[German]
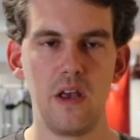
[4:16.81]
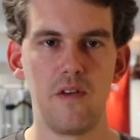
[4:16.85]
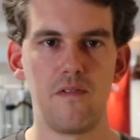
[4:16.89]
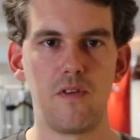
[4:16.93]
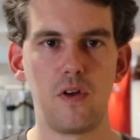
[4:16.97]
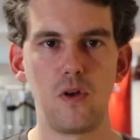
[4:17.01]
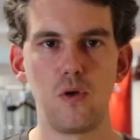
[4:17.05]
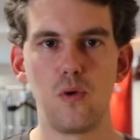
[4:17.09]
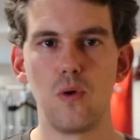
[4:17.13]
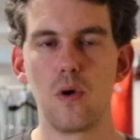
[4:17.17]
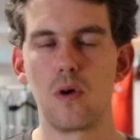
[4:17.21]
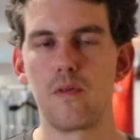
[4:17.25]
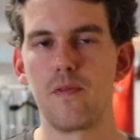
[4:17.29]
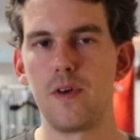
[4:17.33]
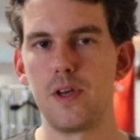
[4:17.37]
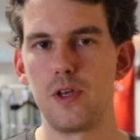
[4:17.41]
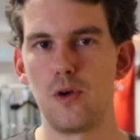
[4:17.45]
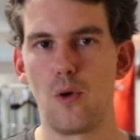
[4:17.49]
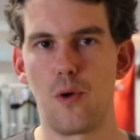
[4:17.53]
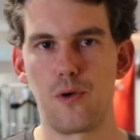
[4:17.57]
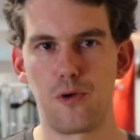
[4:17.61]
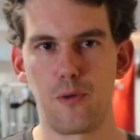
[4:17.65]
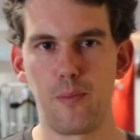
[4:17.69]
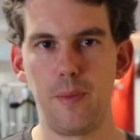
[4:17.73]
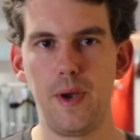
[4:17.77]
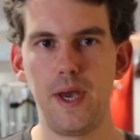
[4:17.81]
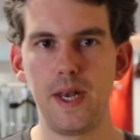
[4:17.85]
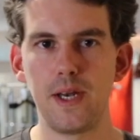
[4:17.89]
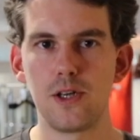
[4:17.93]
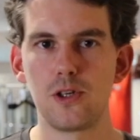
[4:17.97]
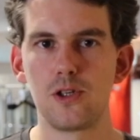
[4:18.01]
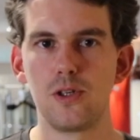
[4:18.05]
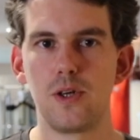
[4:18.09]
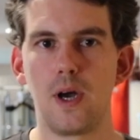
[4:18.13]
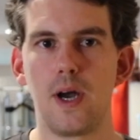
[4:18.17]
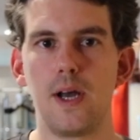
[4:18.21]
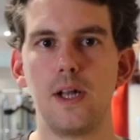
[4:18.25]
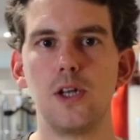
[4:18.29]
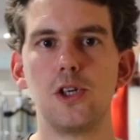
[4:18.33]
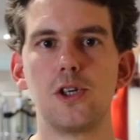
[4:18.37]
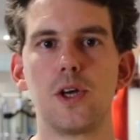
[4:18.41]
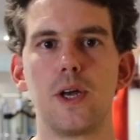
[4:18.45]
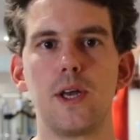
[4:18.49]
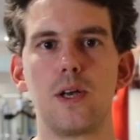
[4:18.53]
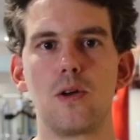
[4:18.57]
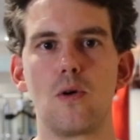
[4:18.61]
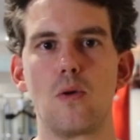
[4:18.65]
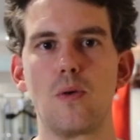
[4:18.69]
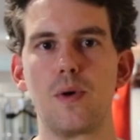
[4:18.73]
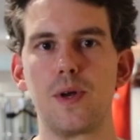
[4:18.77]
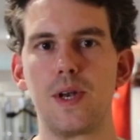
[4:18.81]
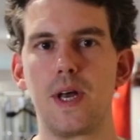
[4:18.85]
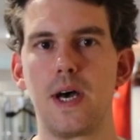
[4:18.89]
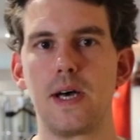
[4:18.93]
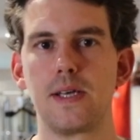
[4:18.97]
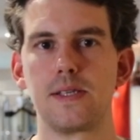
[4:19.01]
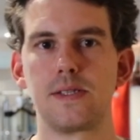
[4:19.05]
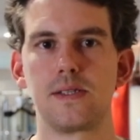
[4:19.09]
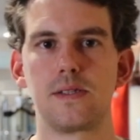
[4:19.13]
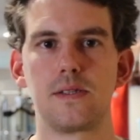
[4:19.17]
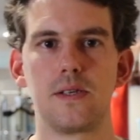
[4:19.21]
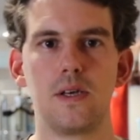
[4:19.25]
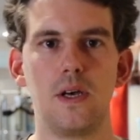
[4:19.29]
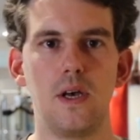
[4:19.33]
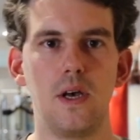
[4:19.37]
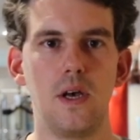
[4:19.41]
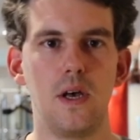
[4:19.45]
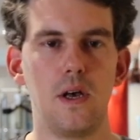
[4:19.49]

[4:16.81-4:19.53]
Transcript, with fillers: wenn du irgendwelche orthopädischen Einschränkungen hast,